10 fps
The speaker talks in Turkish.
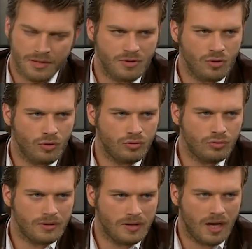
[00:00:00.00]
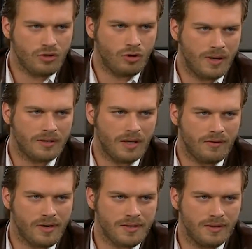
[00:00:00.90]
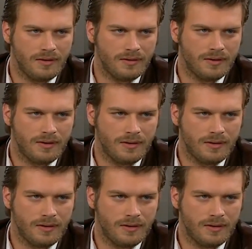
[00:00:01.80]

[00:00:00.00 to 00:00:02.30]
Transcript: karşı bizi olduğundan daha cömert davransaydın.